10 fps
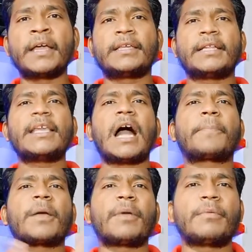यदि आपके
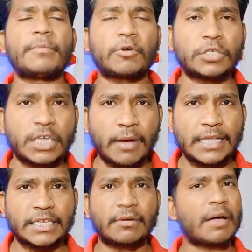मन में भी कोई सवाल
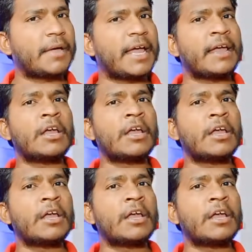जवाब है